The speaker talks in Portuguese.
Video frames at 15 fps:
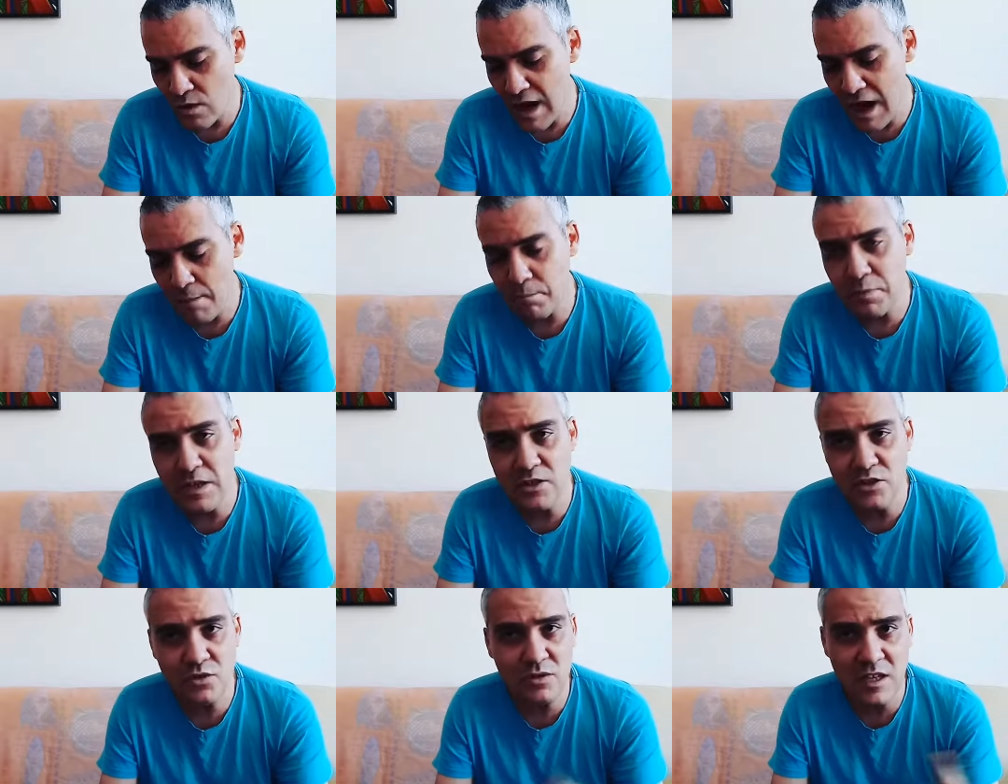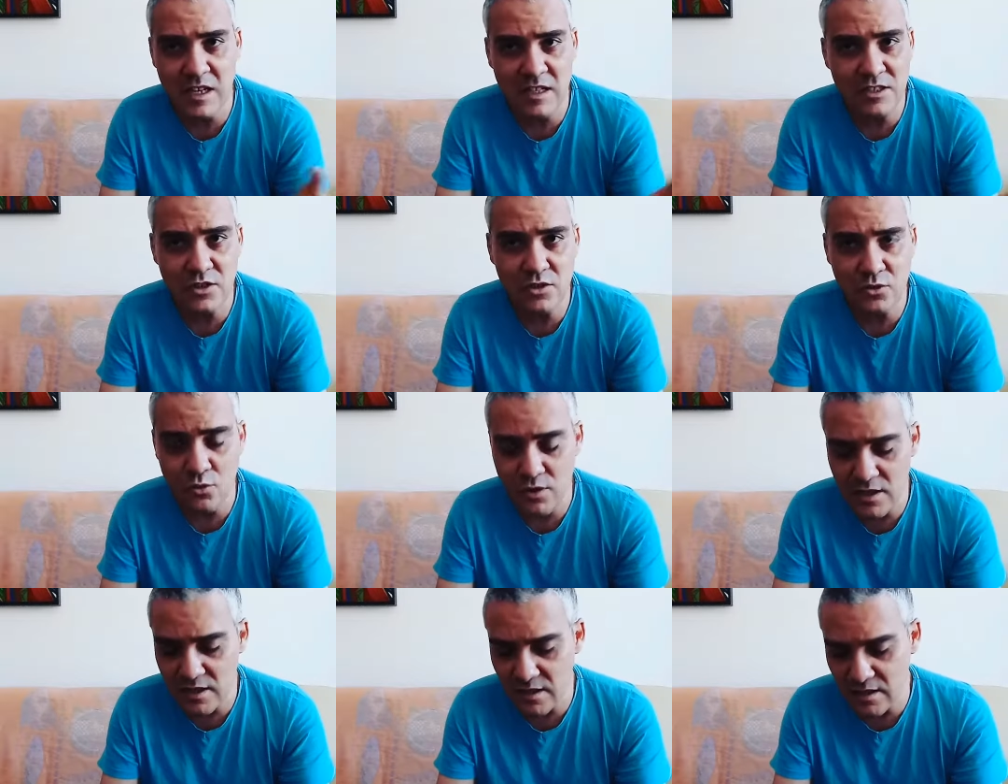Um capricho da
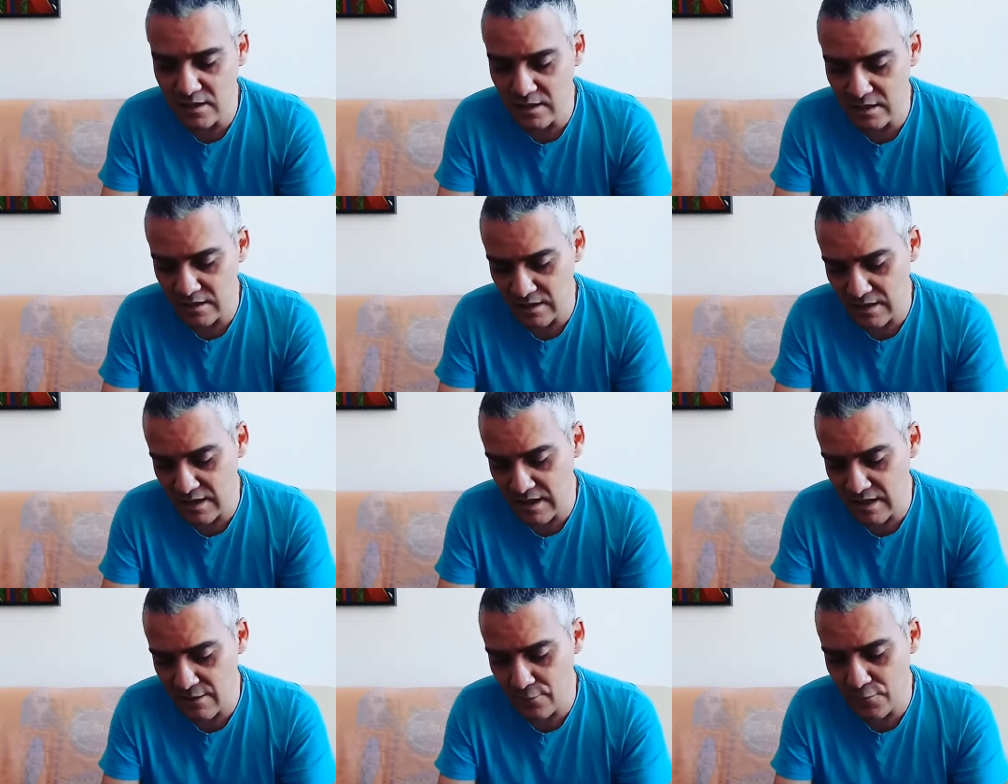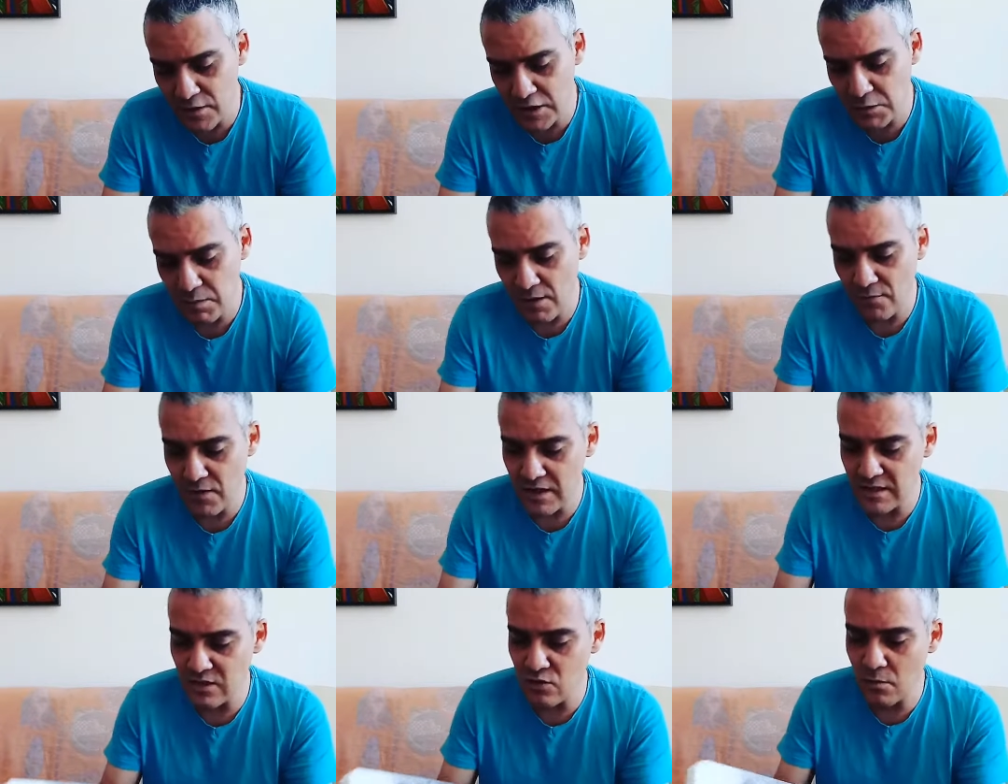editora Elefante para
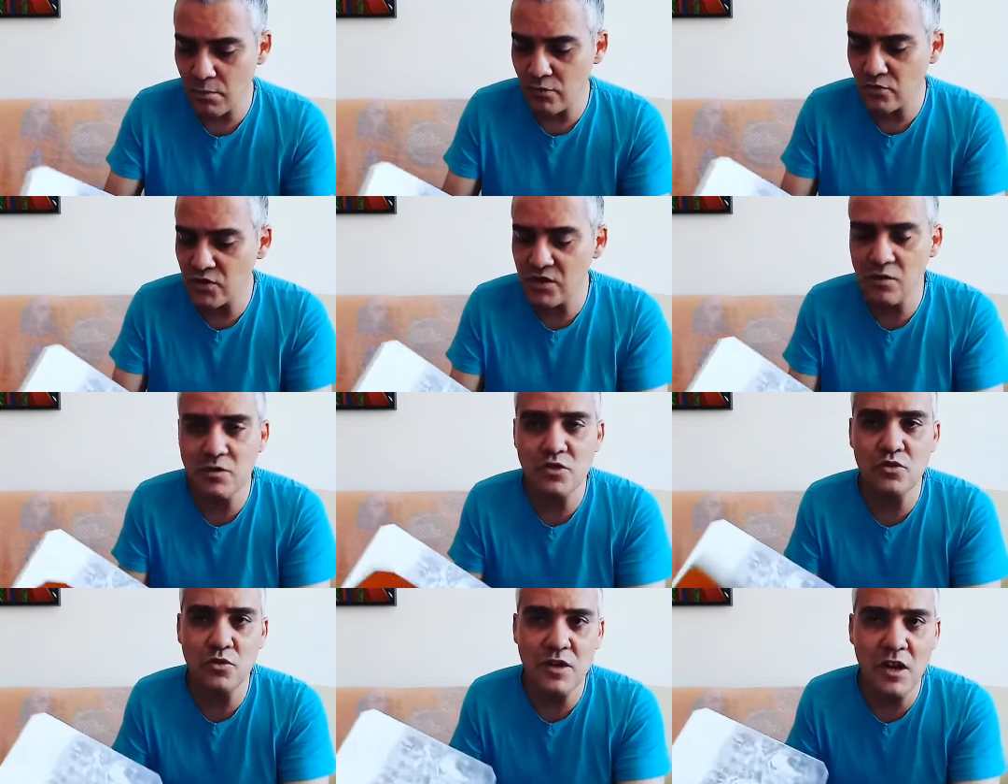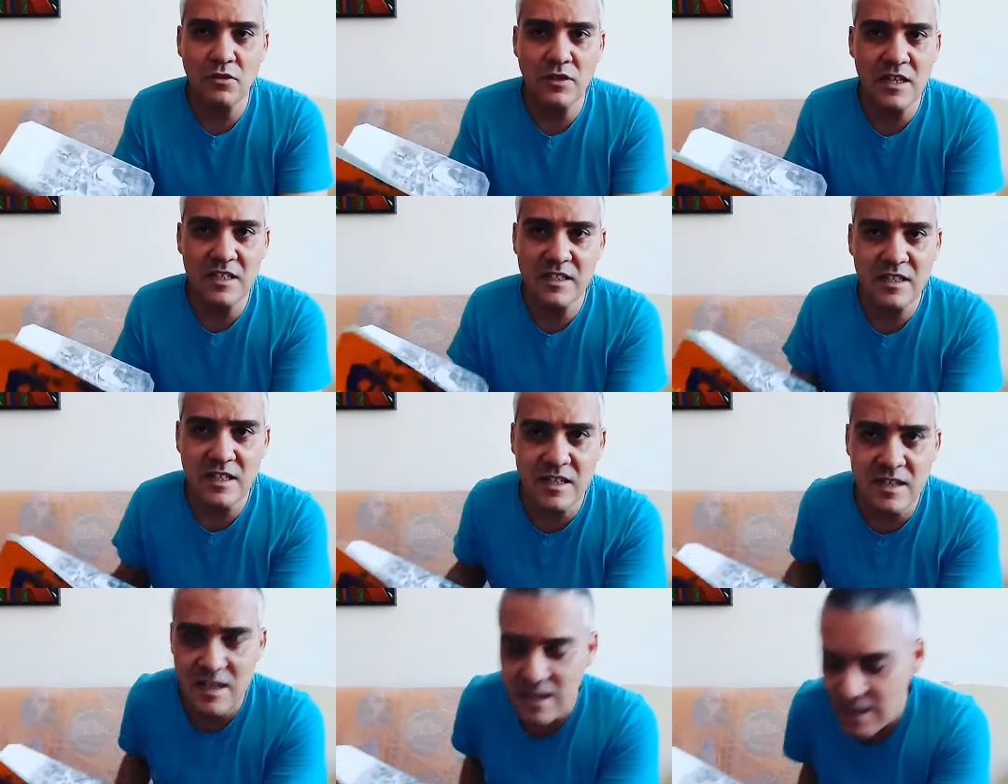fazer uma produção editorial dessa